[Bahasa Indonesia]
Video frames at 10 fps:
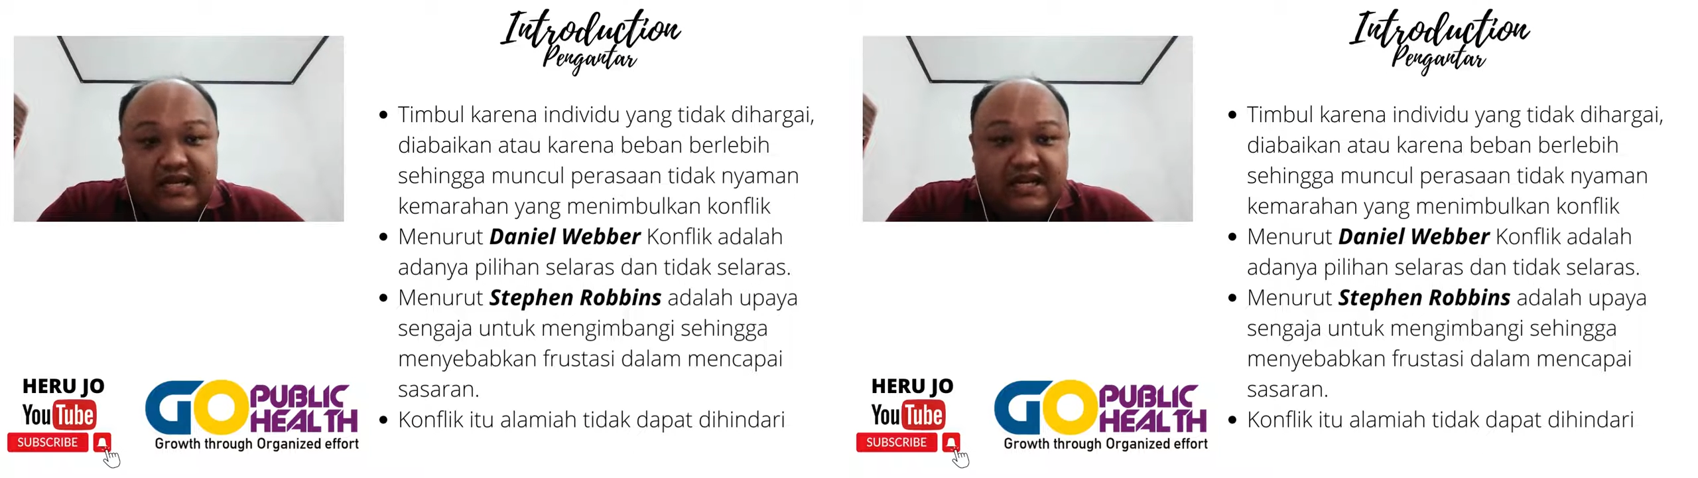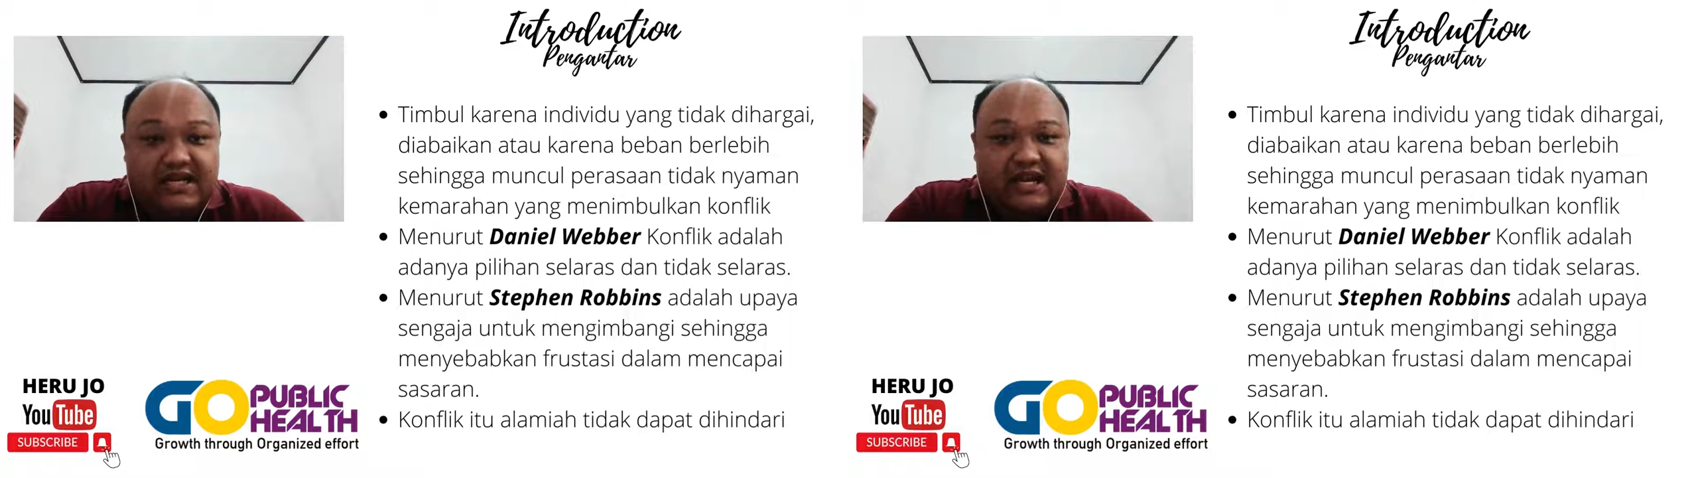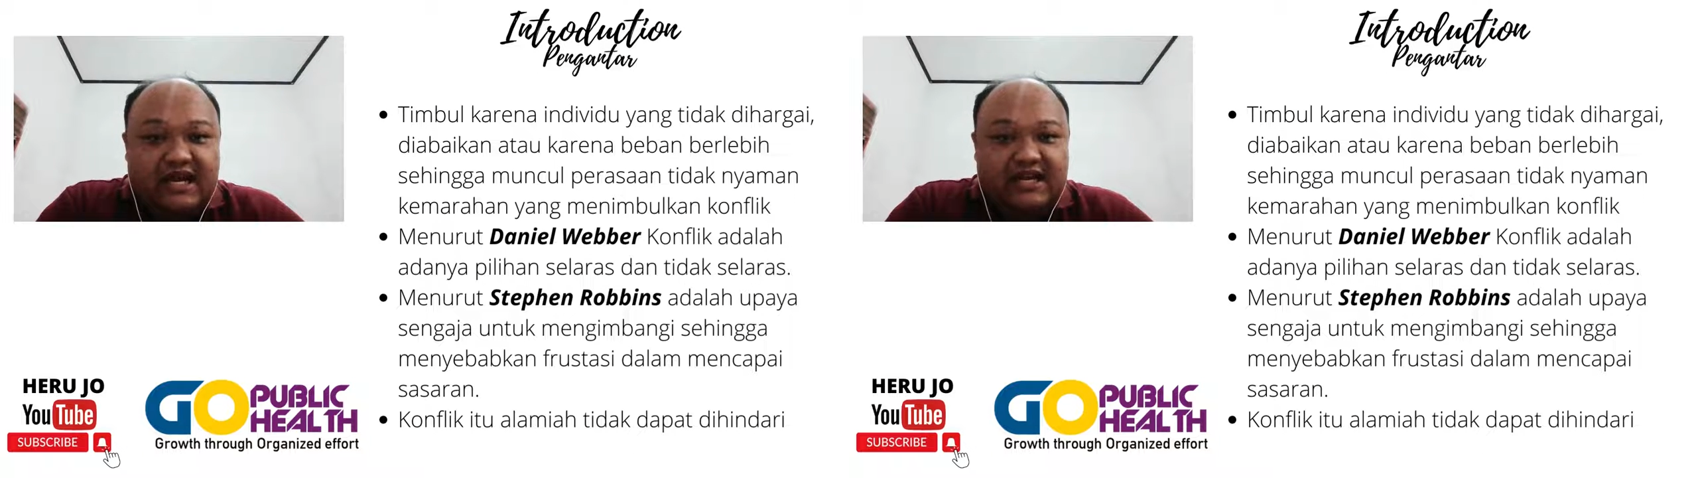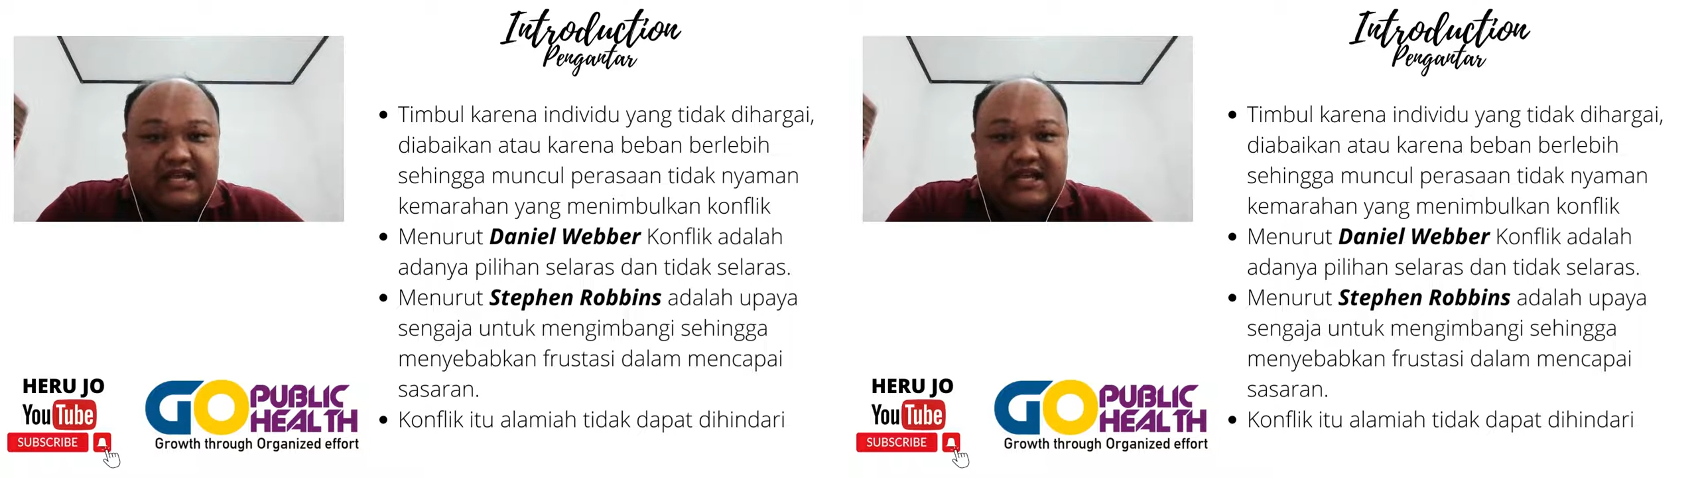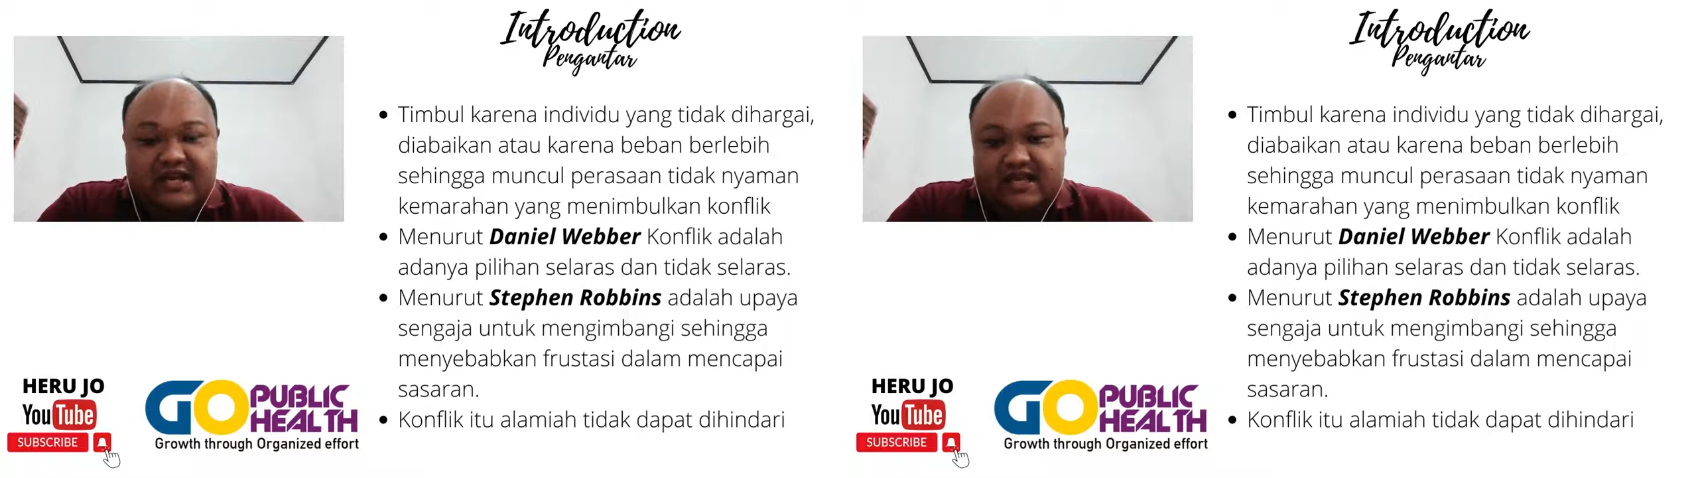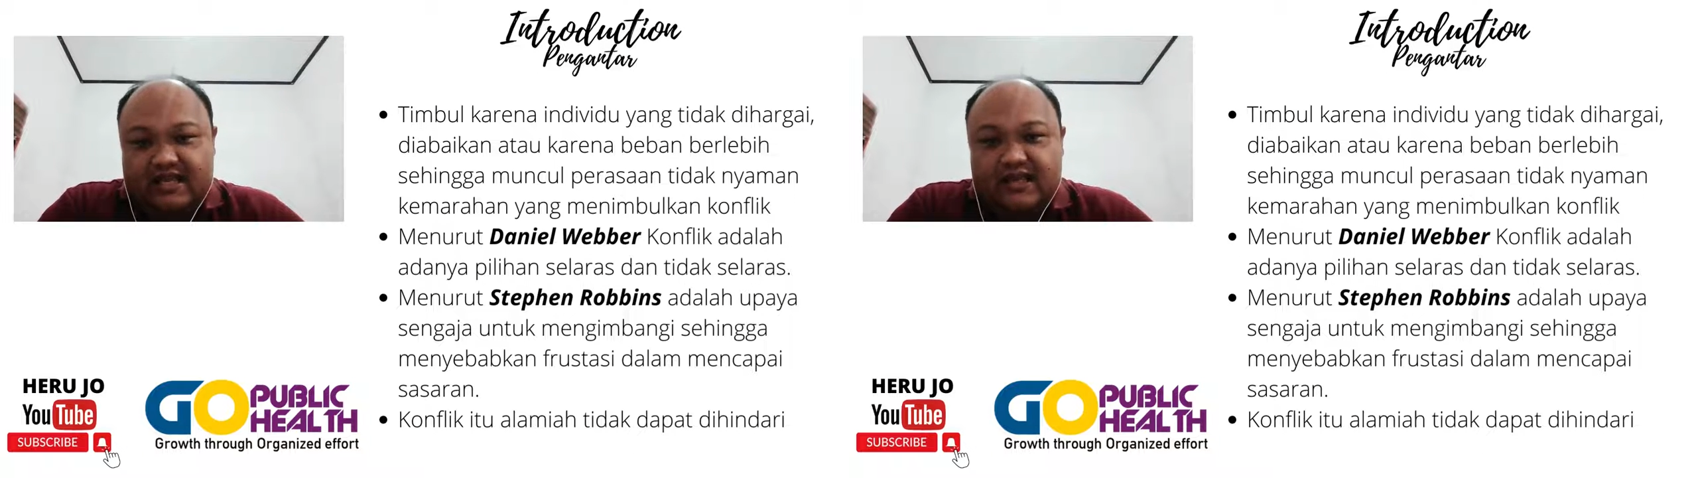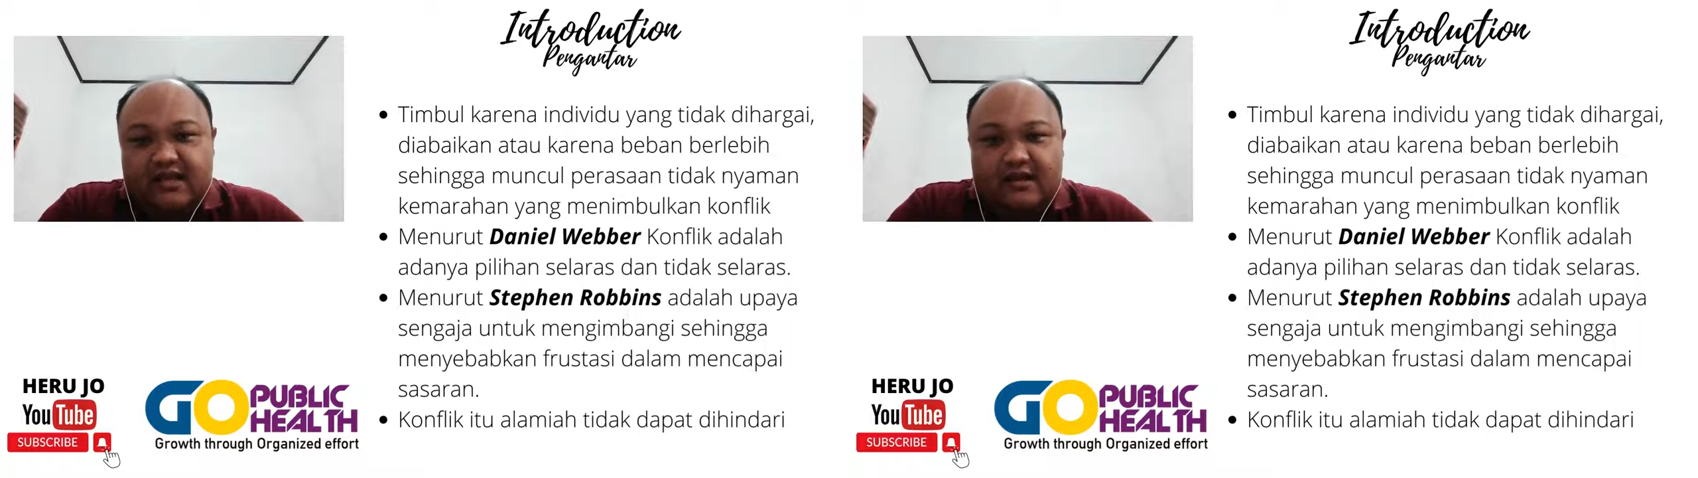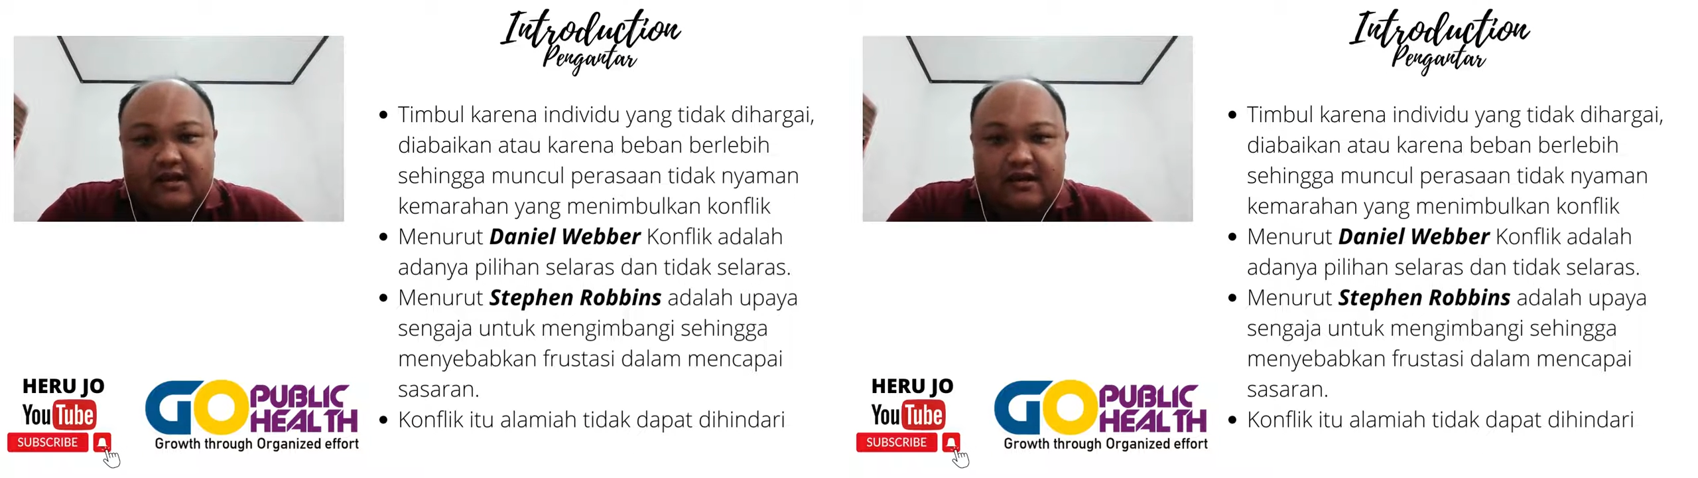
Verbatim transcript: tidak dihargai,